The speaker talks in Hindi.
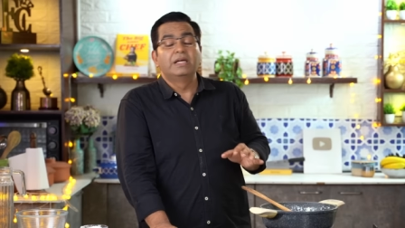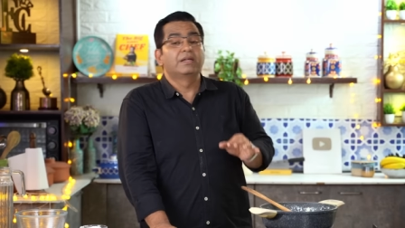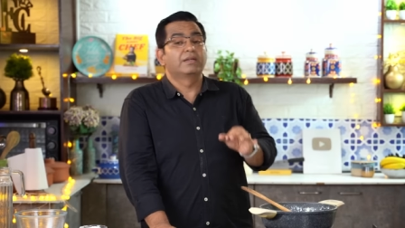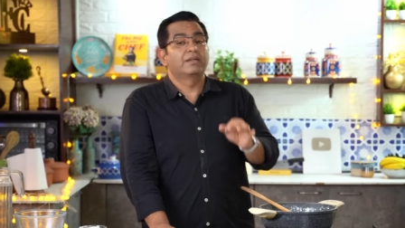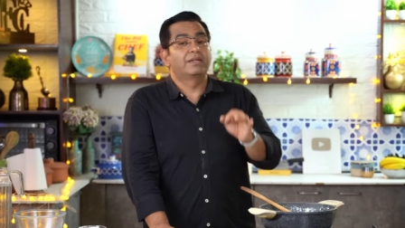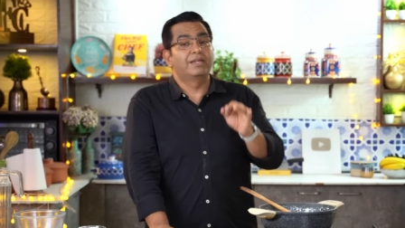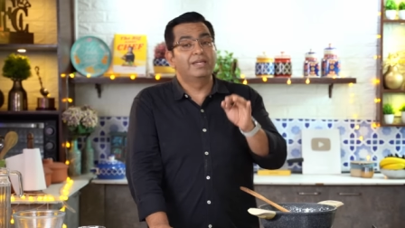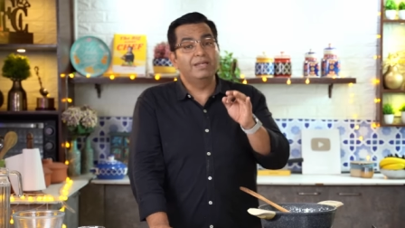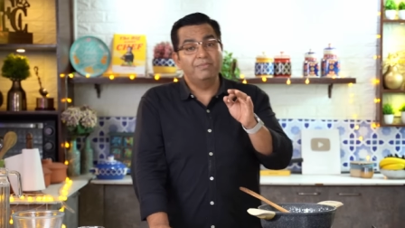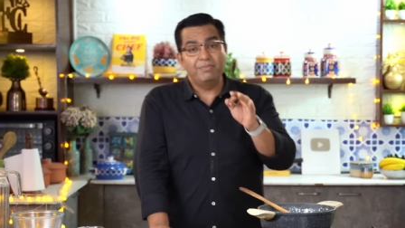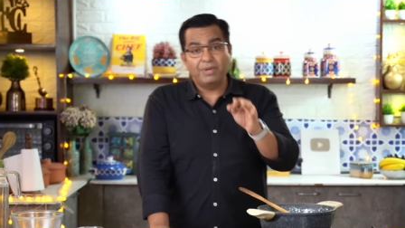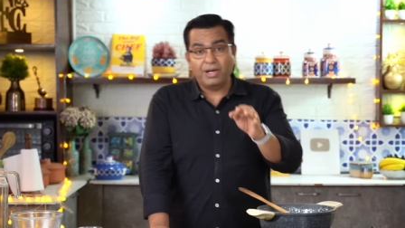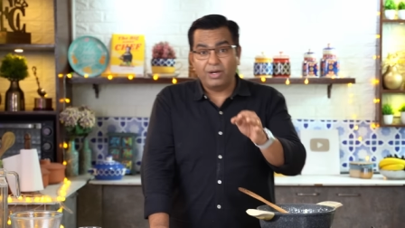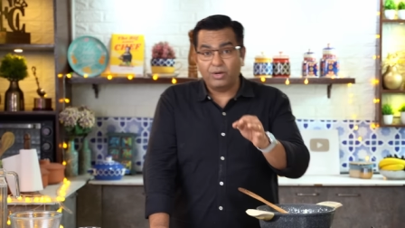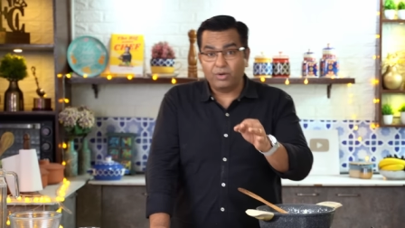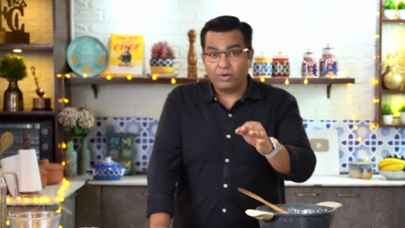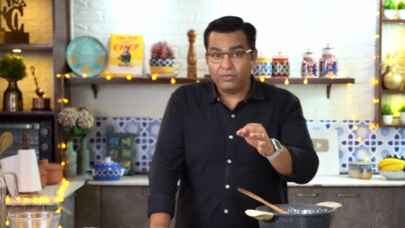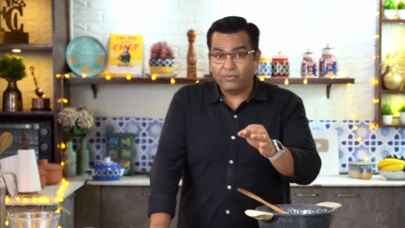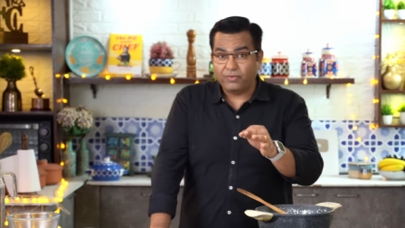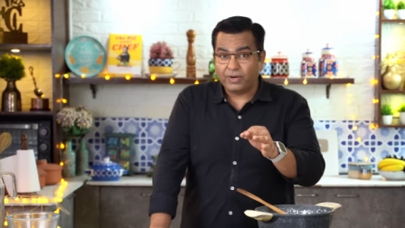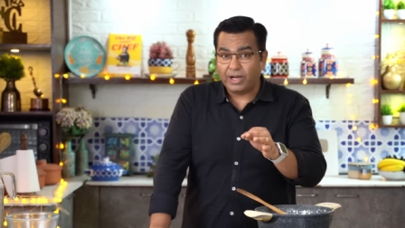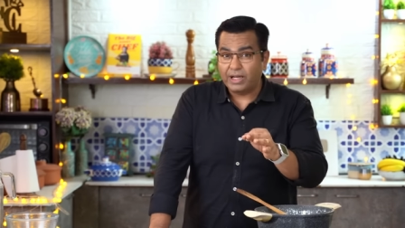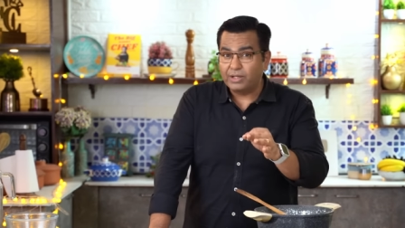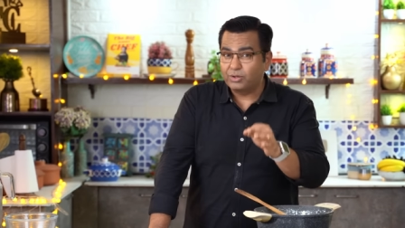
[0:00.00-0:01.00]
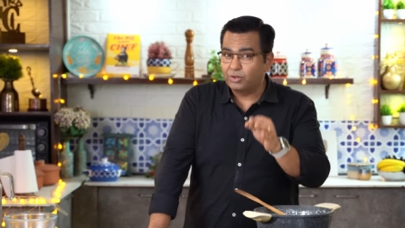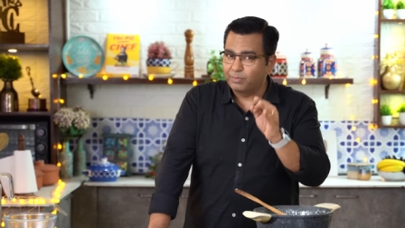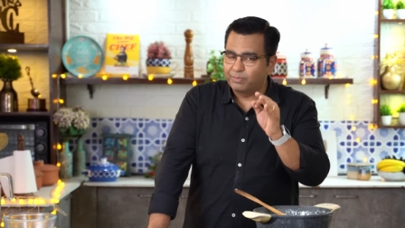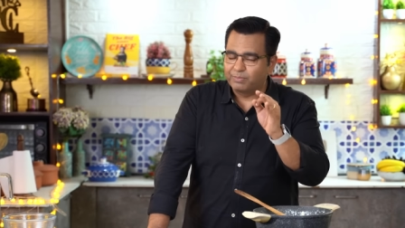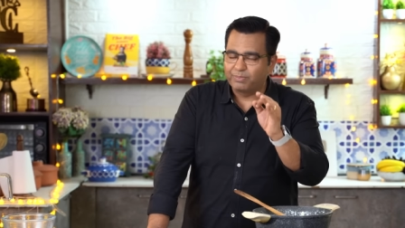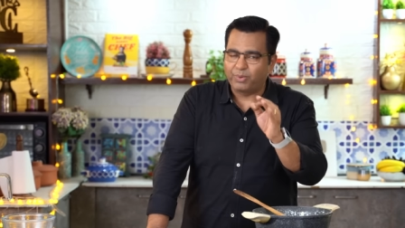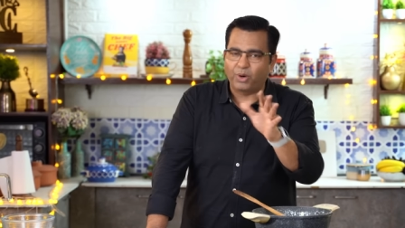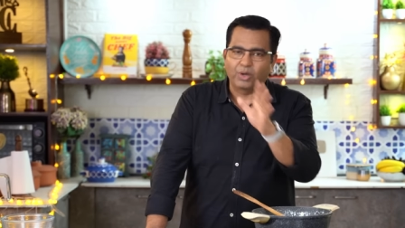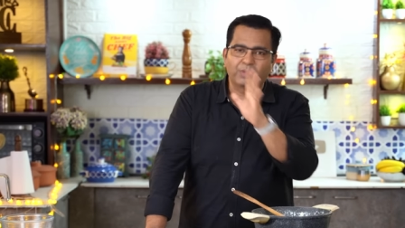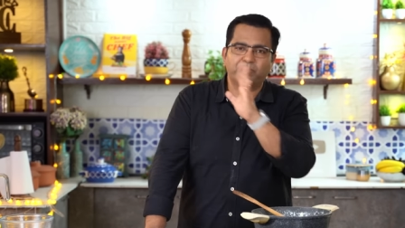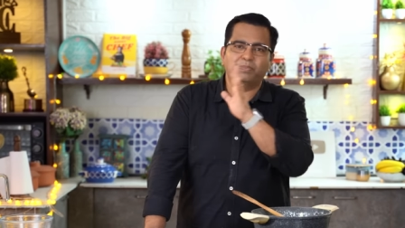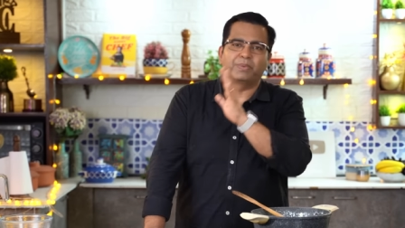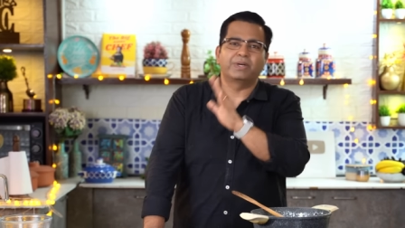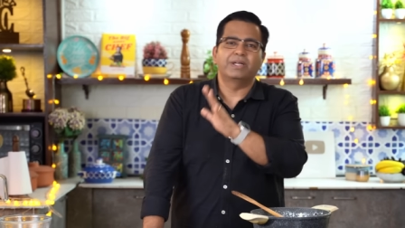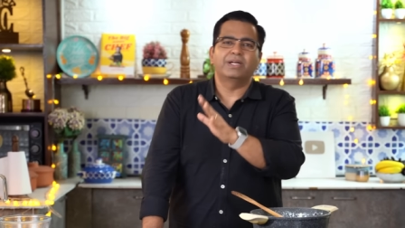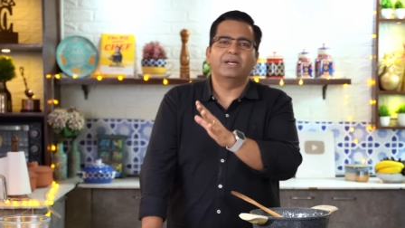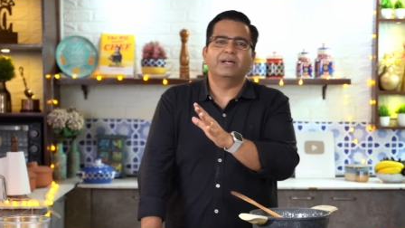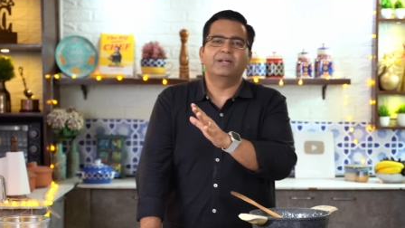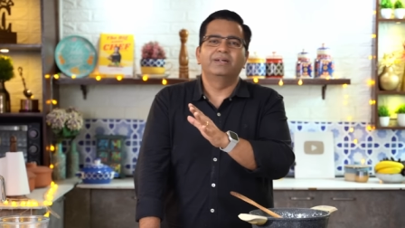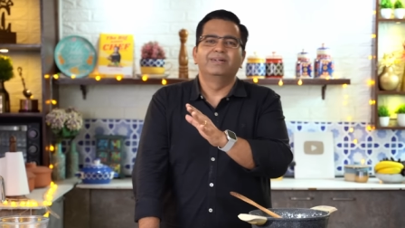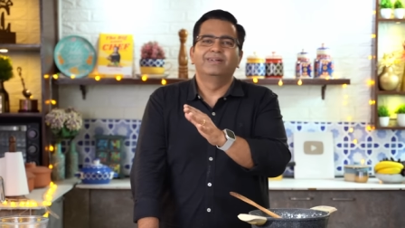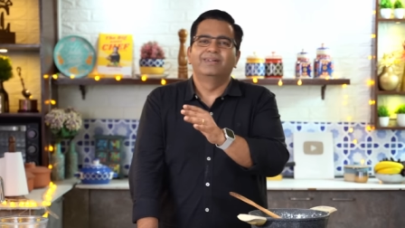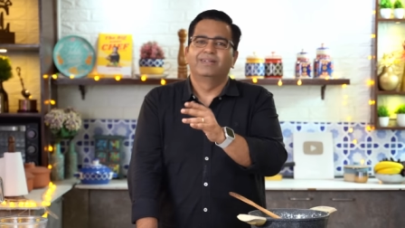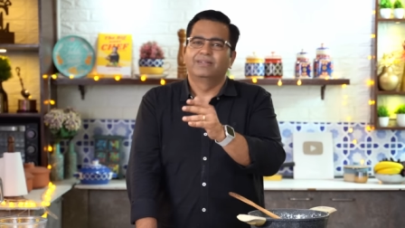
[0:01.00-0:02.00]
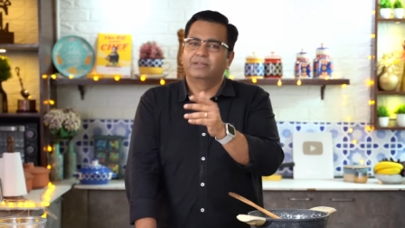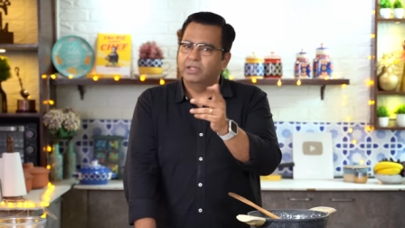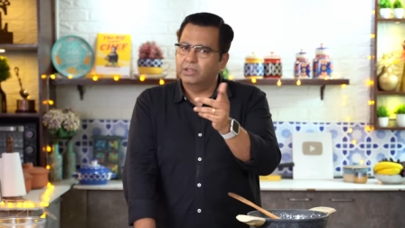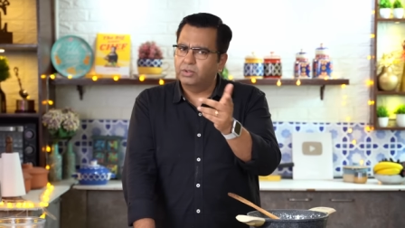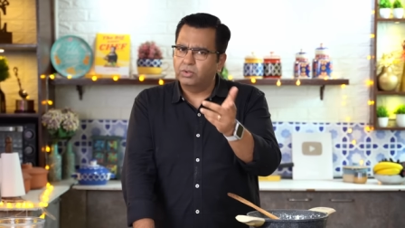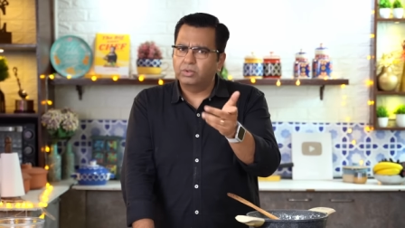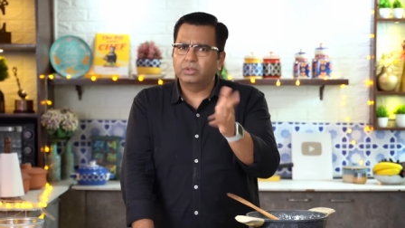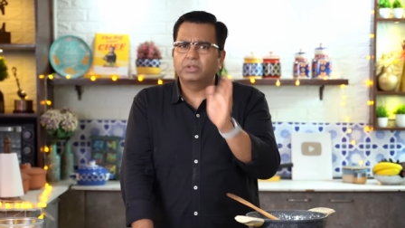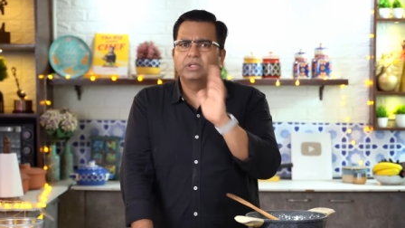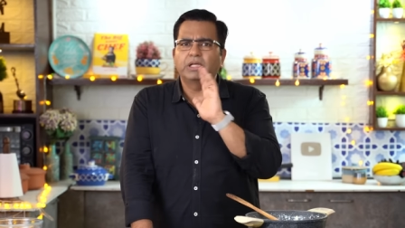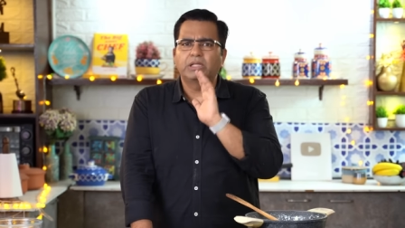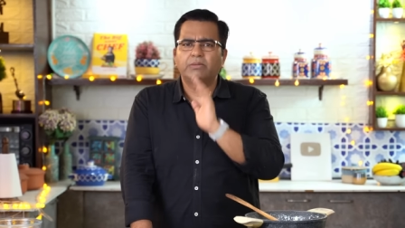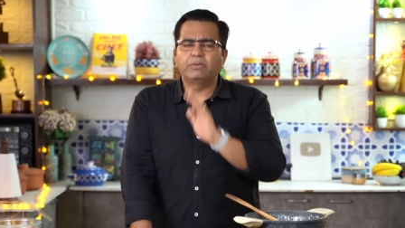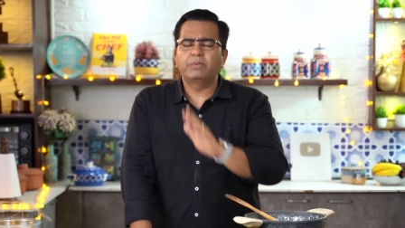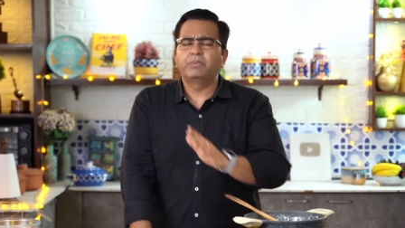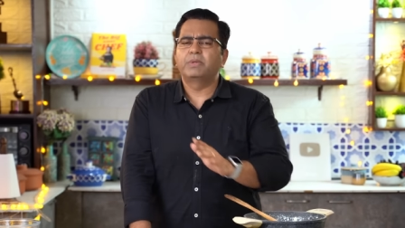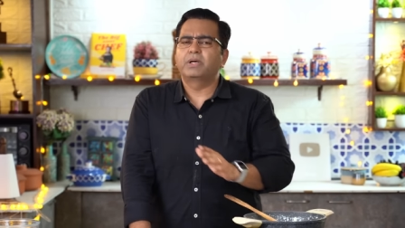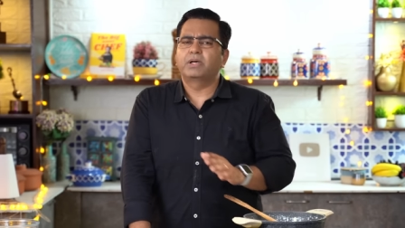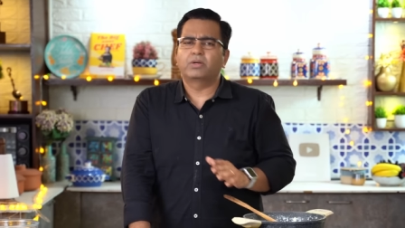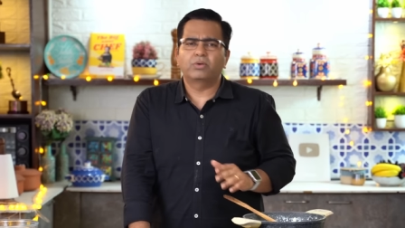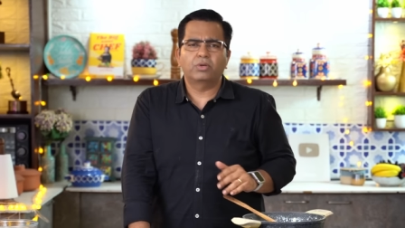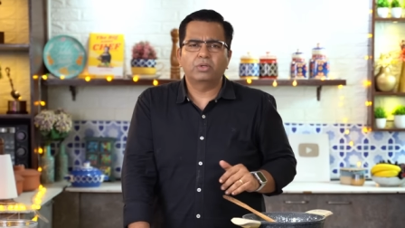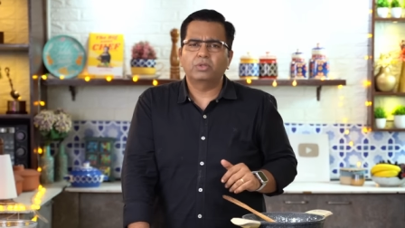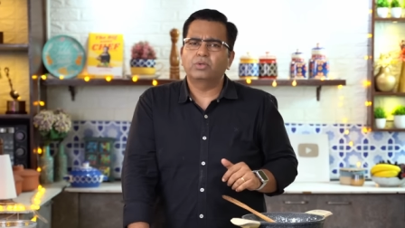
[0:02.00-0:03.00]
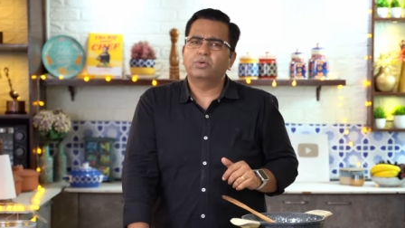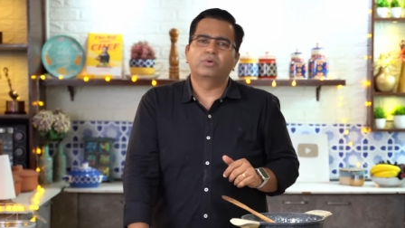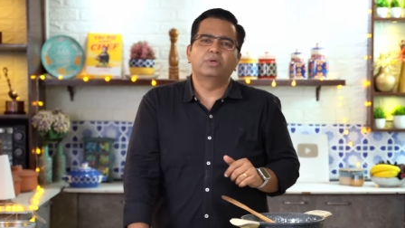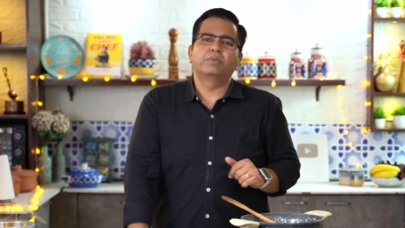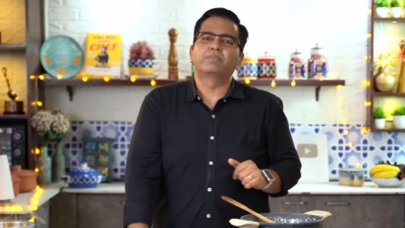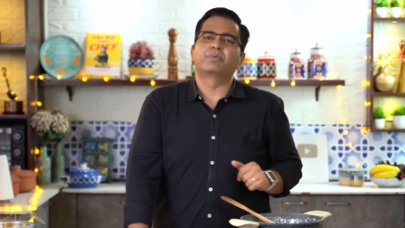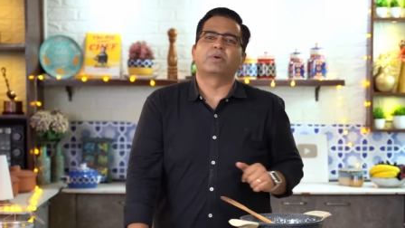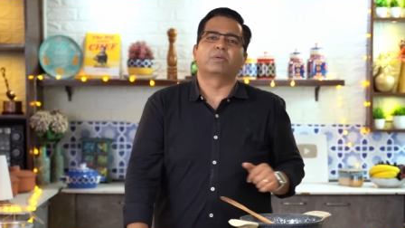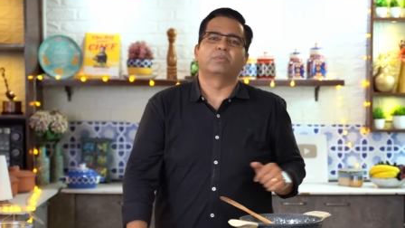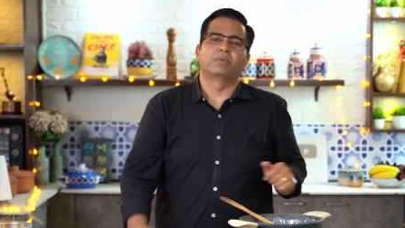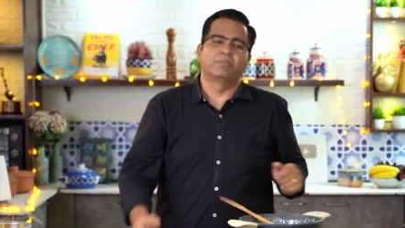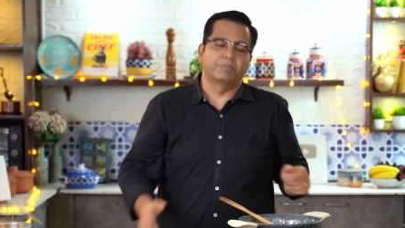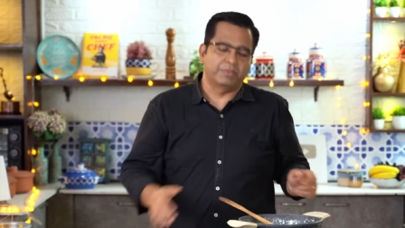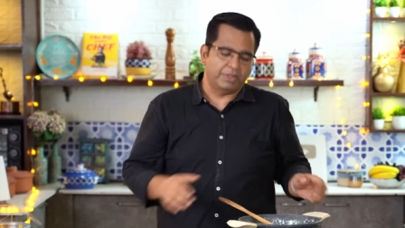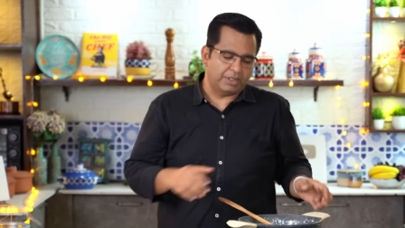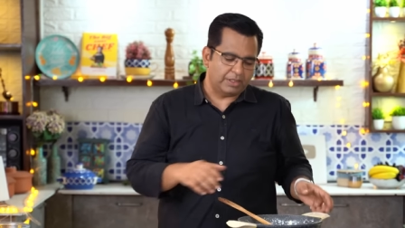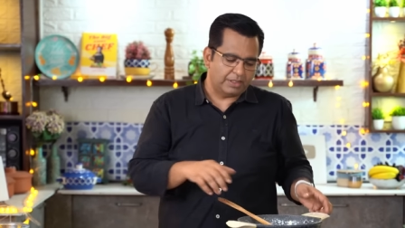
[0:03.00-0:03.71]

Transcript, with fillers: घी में करो फ्राई तो बहुत बढ़िया नहीं तो तेल में भी करोगे तो कोई प्रॉब्लम नहीं